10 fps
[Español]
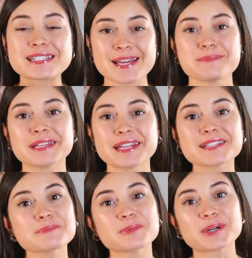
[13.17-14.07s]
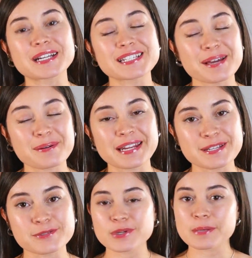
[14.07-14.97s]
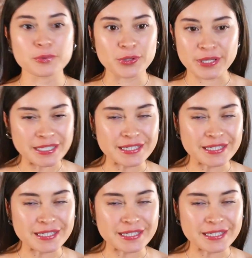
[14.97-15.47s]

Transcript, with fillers: sí hay maneras de poder saber esto y poder